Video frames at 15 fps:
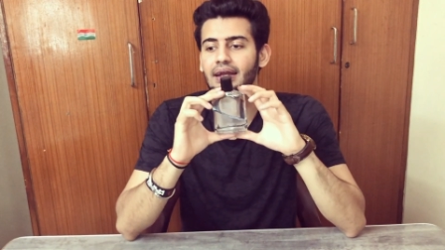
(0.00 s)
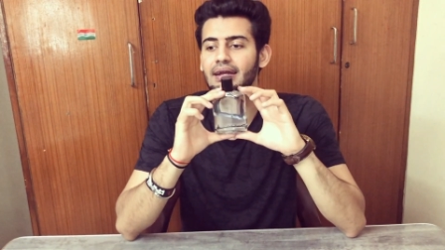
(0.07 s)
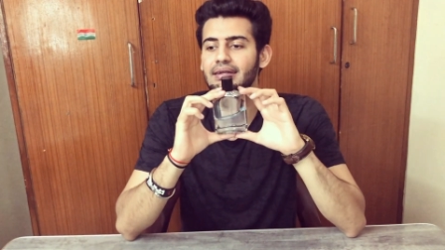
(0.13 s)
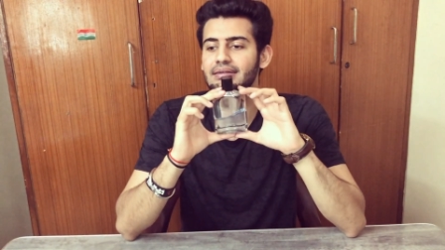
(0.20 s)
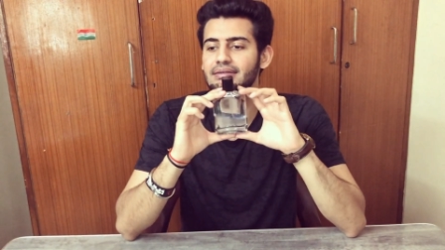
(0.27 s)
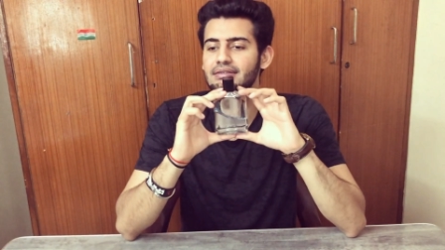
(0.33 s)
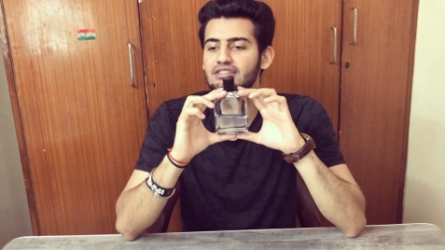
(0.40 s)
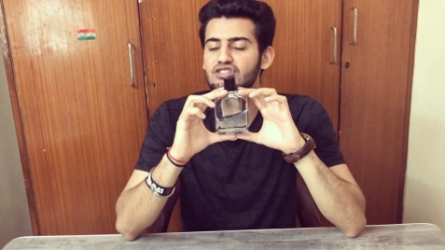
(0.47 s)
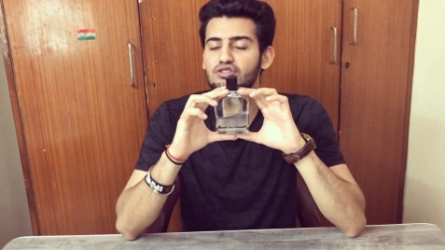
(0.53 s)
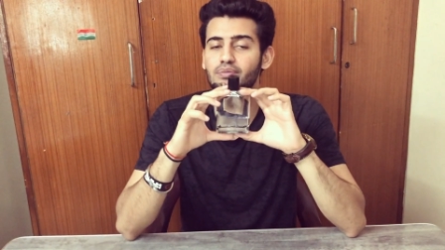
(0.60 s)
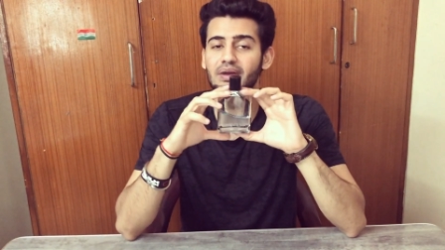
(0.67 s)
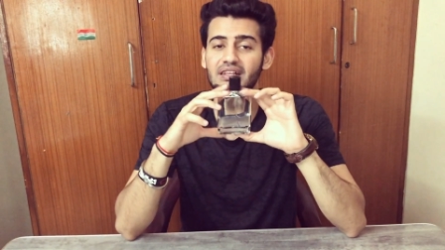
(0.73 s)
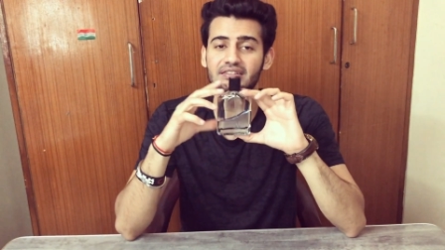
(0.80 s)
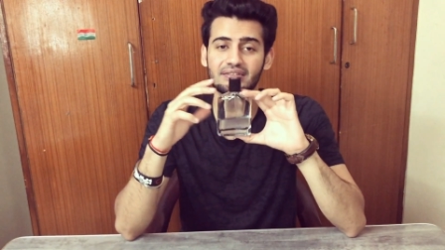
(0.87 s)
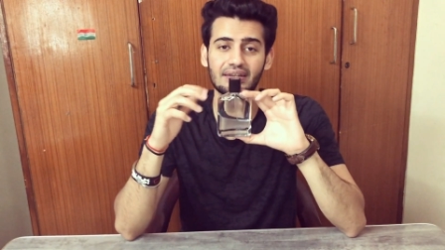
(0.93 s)
इट
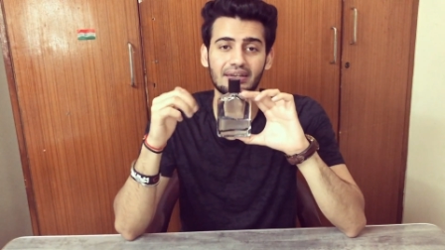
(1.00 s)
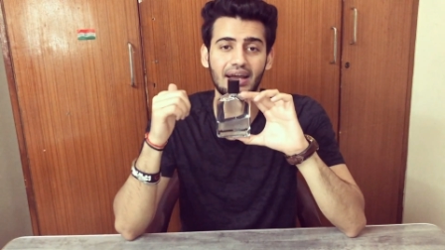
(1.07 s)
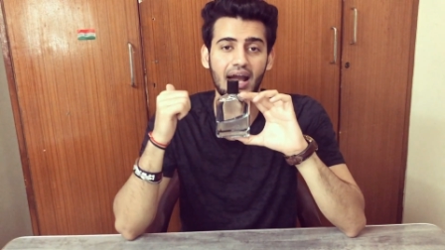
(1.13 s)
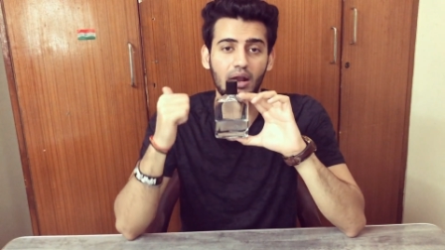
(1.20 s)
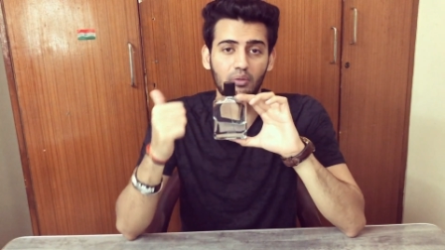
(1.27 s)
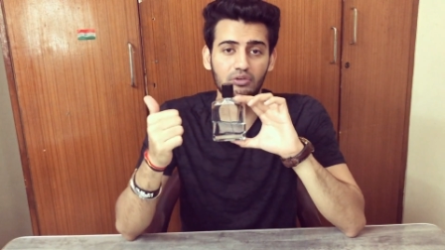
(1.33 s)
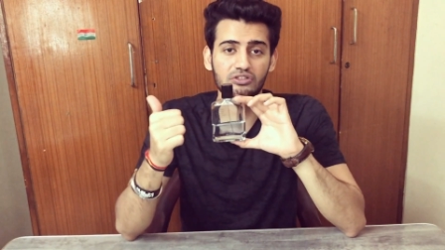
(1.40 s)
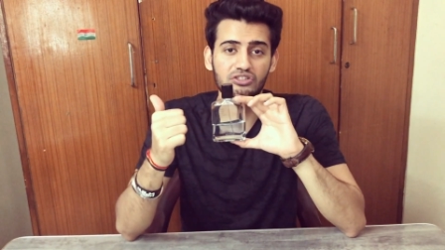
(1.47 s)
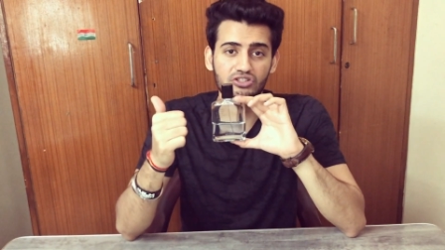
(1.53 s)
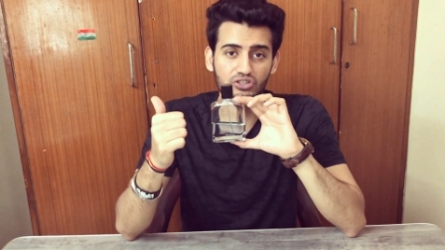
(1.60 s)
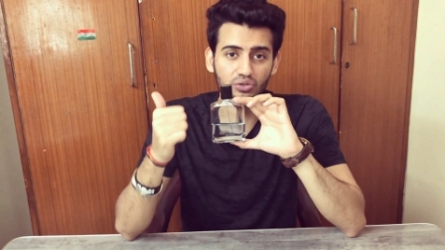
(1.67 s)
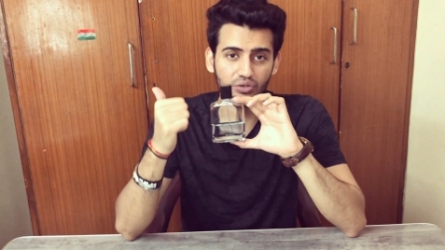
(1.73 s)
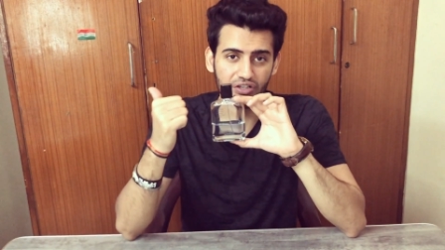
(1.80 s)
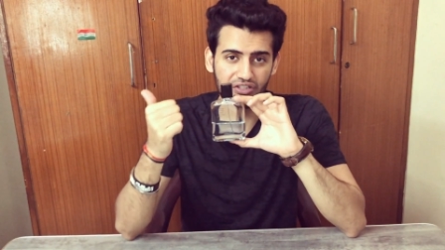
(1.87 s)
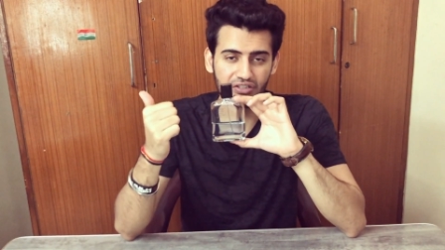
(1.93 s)
स्मेल्स लाइक एक्वाजी
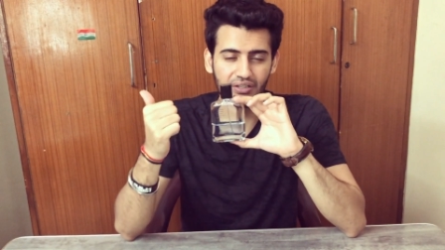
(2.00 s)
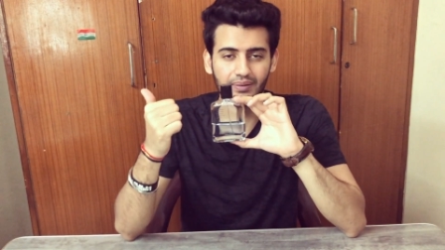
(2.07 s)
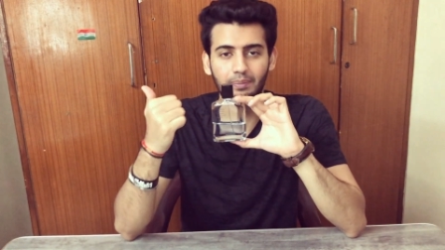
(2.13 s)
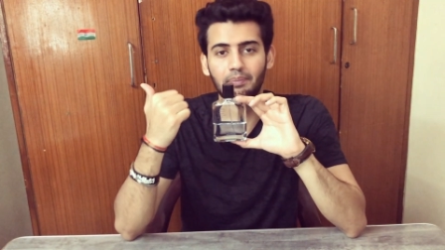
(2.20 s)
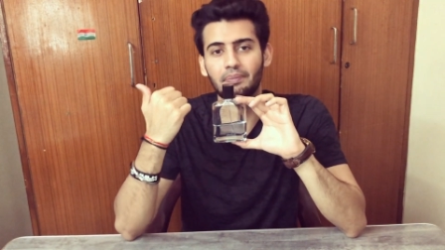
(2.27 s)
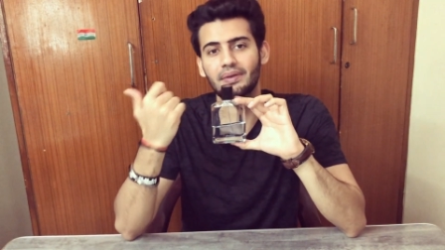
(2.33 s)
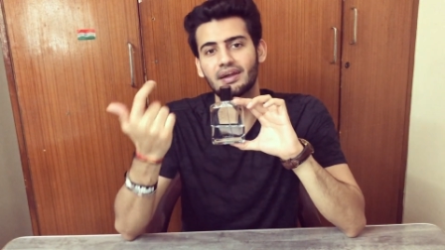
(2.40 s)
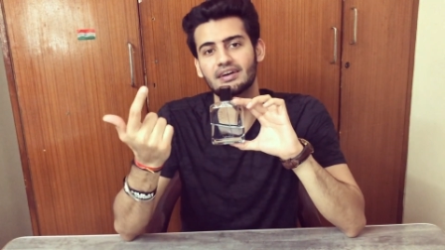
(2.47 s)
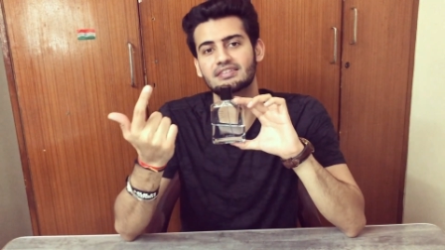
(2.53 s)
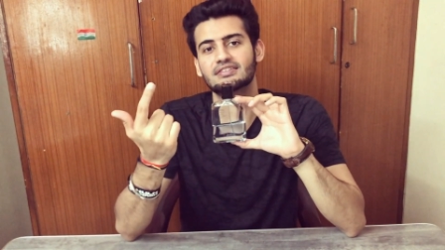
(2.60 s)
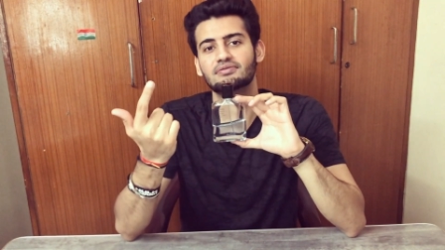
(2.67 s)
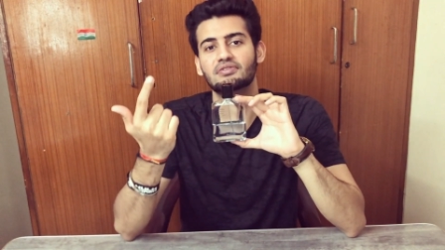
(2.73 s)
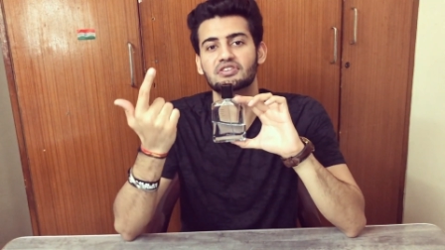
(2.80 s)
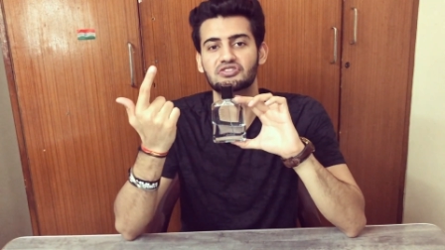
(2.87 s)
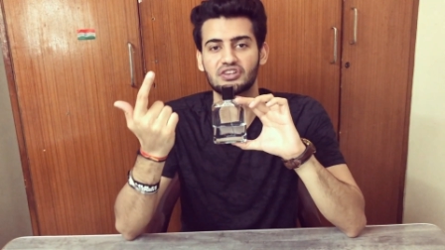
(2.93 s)
ओरिजिनल प्लस
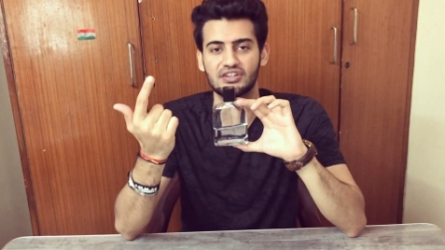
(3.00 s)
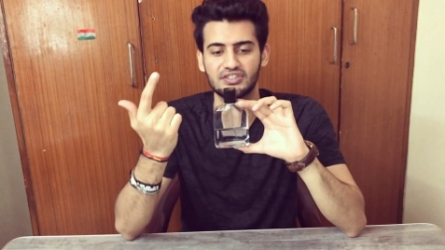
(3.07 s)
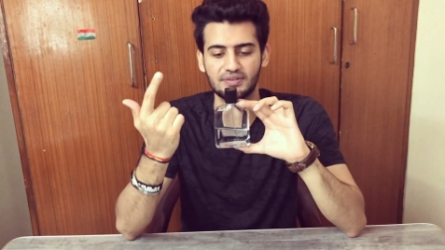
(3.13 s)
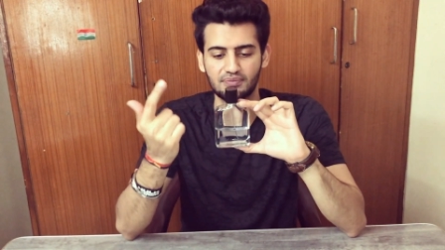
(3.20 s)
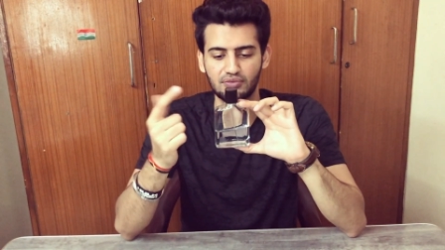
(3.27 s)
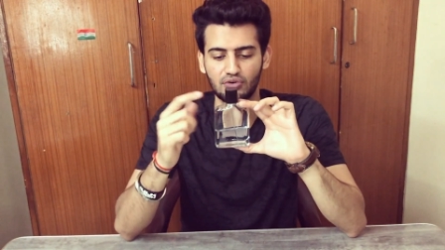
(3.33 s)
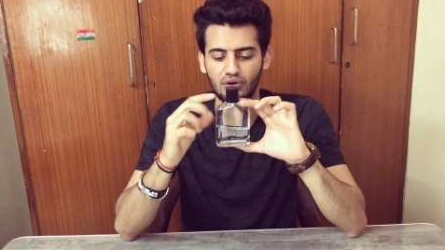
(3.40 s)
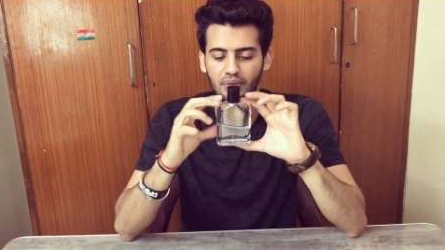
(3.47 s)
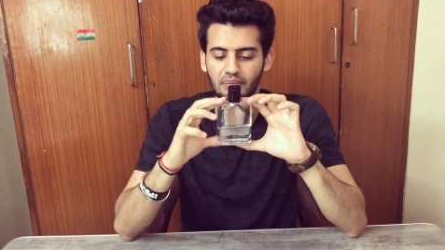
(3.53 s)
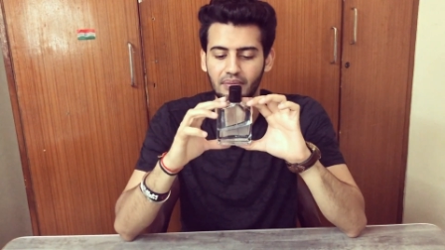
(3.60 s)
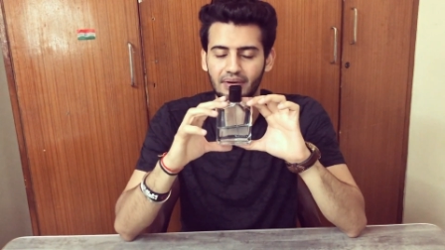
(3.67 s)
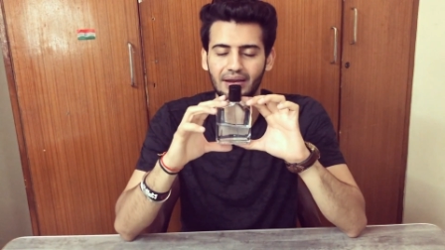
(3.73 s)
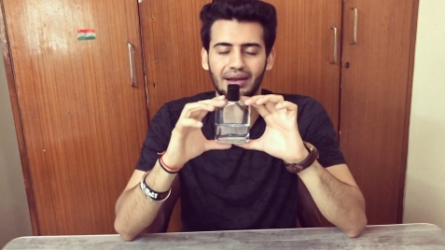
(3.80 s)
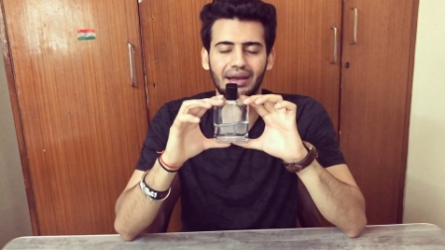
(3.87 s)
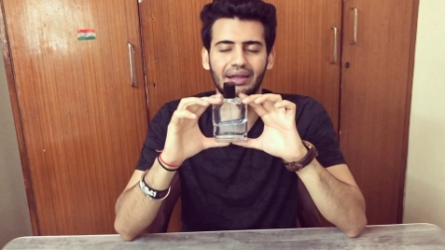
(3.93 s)
वर्षाचे पूरम
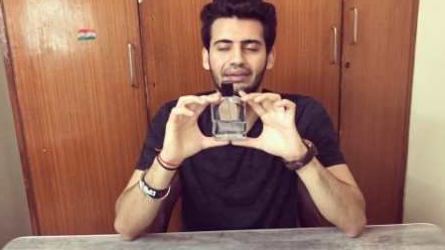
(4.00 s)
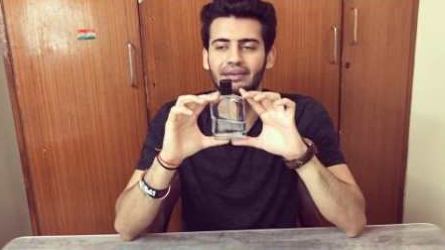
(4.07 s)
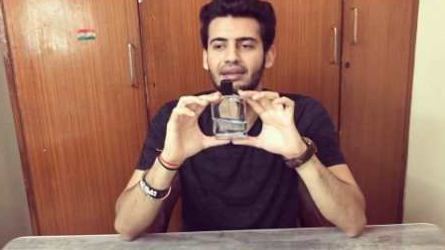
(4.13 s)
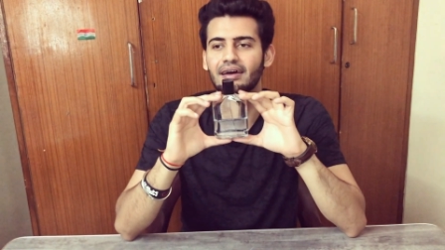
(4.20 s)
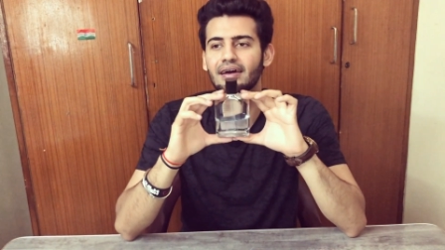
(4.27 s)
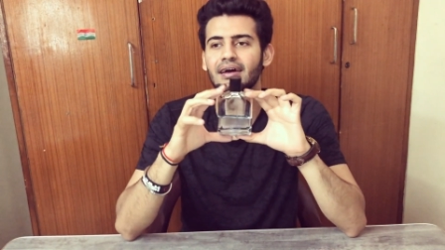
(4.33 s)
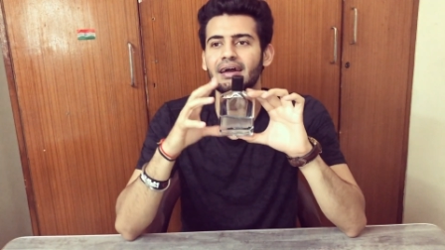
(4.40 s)
एंड